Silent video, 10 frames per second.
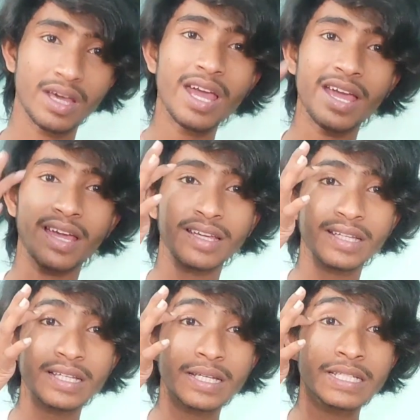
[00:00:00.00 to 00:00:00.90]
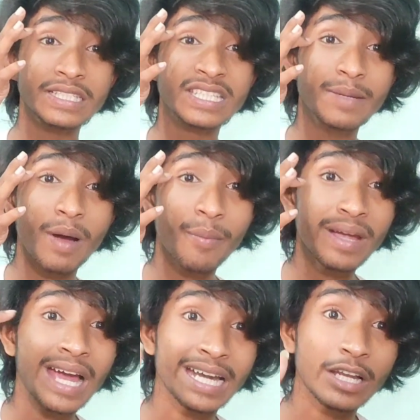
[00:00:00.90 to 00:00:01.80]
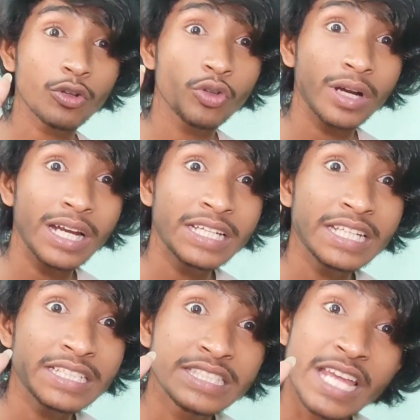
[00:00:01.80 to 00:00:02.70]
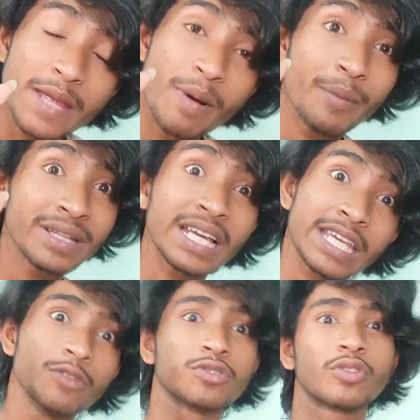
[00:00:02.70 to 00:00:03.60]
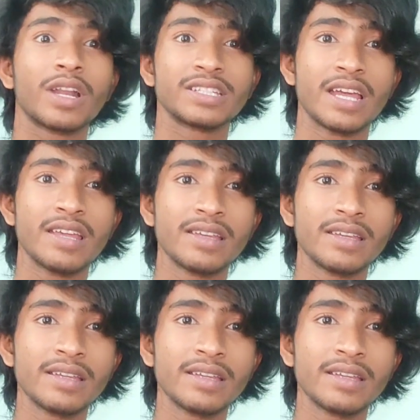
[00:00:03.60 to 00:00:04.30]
হ্যাঁ যেভাবে খাটানোর দরকার ঠিক সেইভাবেই তাকে ইউজ করা যায়